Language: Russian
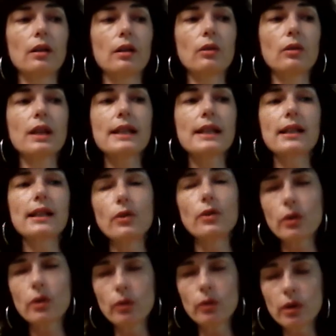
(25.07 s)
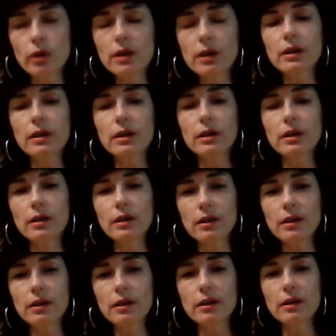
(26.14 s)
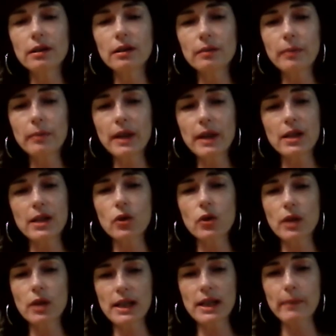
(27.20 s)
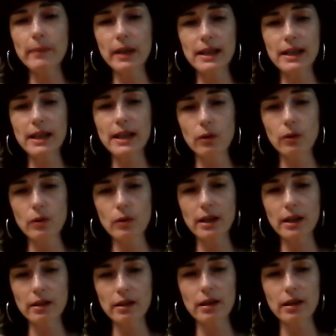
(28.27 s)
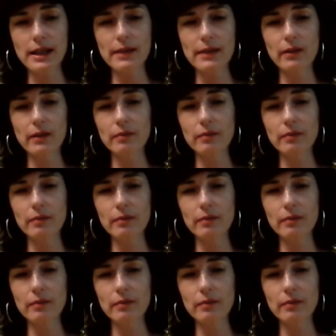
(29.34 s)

Но на следующий год произошел распад Союза как раз,